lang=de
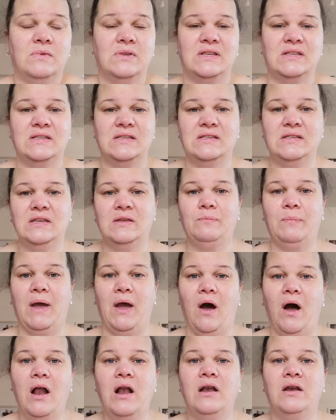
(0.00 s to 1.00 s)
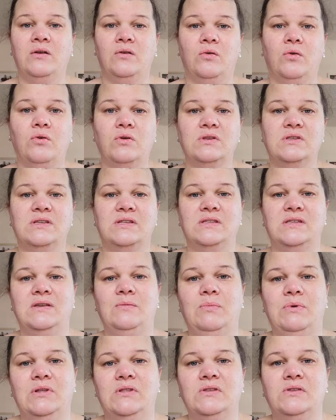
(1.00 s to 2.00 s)
das ist nicht bei allen
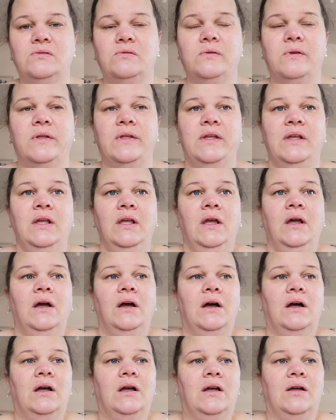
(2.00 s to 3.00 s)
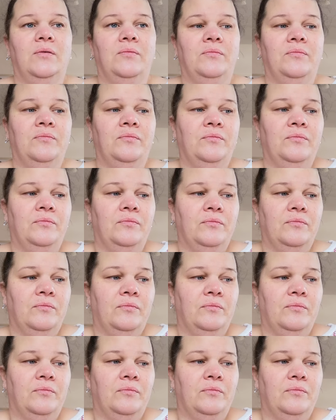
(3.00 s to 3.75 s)
Hochsensiblen so, ähm,